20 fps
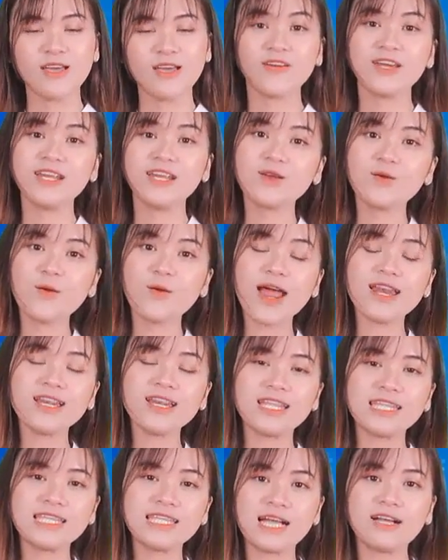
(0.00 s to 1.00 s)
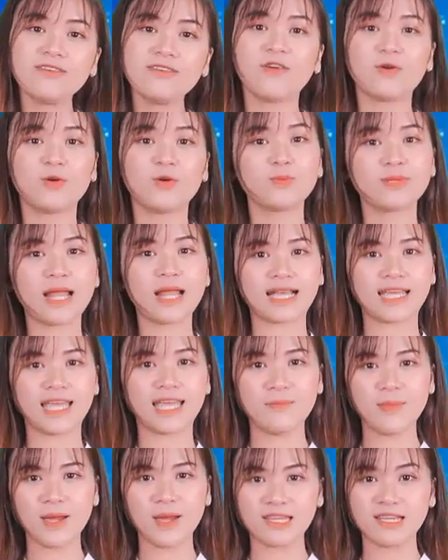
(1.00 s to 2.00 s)
Và đừng quên nhấn vào nút đăng
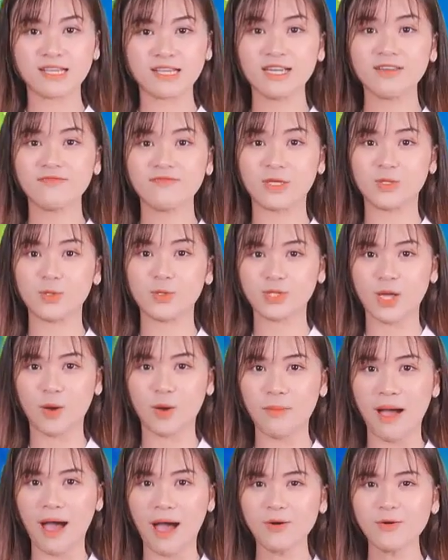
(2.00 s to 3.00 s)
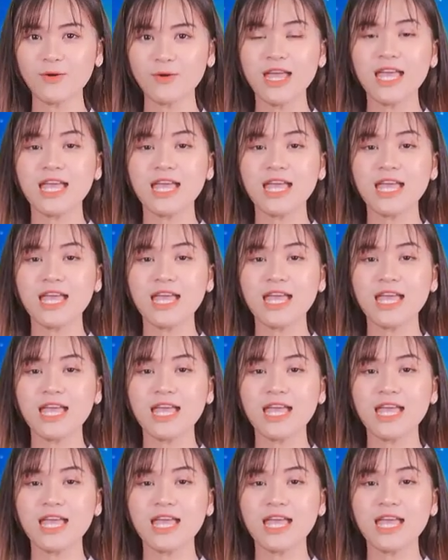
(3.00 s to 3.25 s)
ký bên dưới và chuông thông báo